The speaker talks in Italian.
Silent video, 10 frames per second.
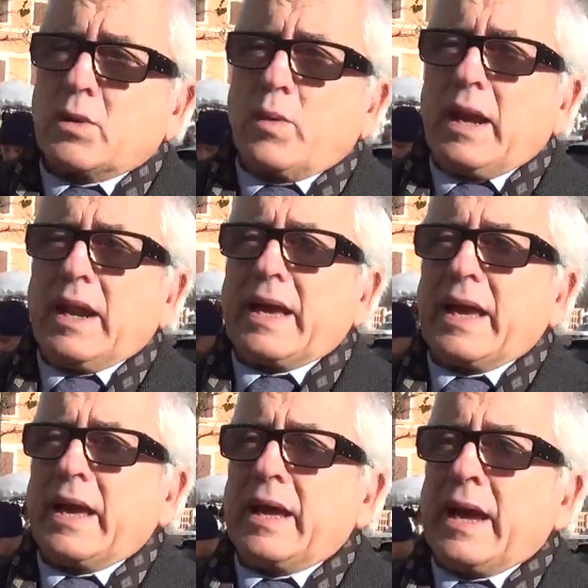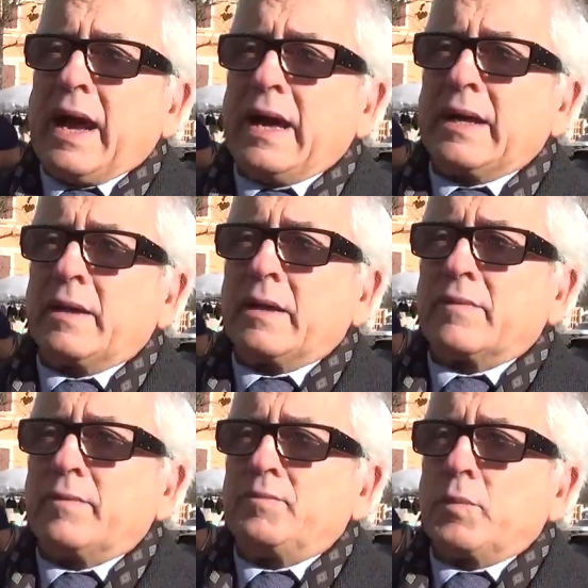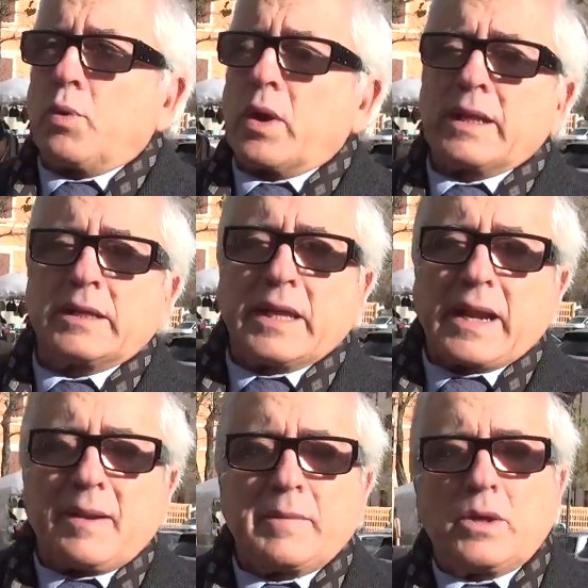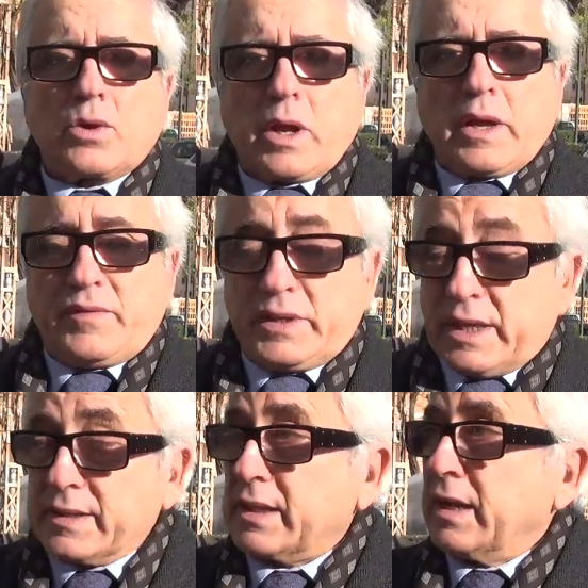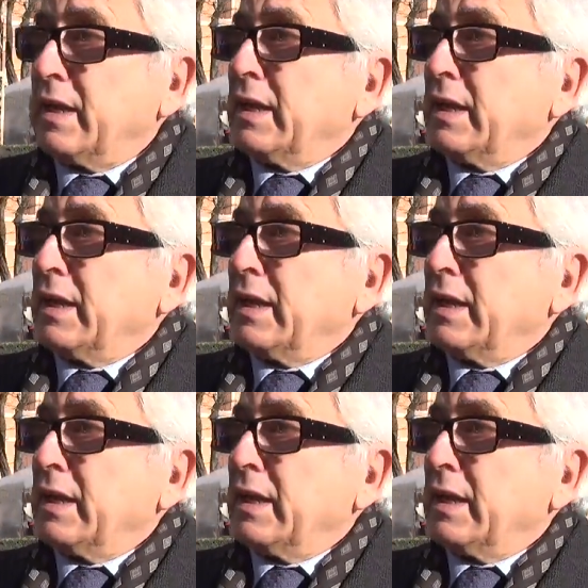è quella che ha, eh, può garantire la migliore efficienza.